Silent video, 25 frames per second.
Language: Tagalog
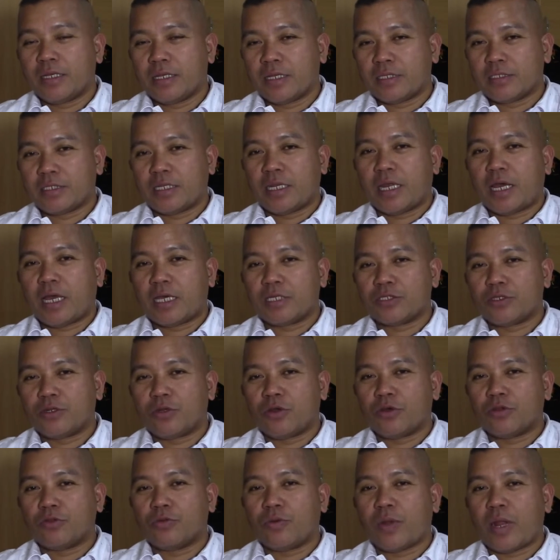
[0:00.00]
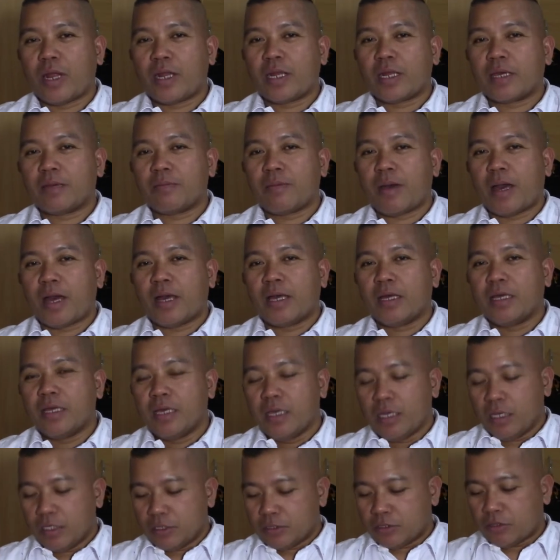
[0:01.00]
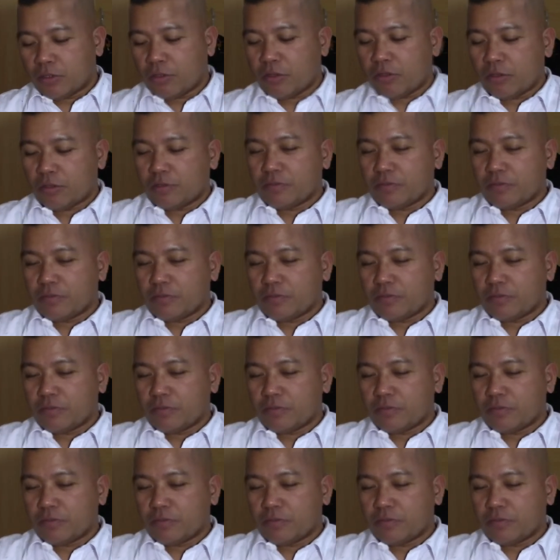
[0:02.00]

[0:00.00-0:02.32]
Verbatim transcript: siya nang kasunod, wala nang iba. So,